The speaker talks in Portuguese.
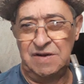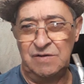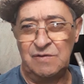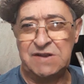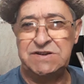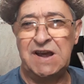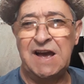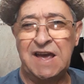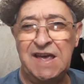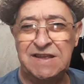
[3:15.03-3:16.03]
uma
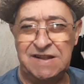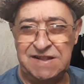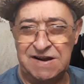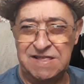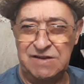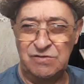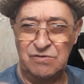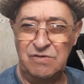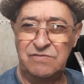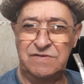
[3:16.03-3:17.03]
diarreia de terneiro
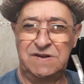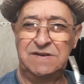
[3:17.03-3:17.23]
novo.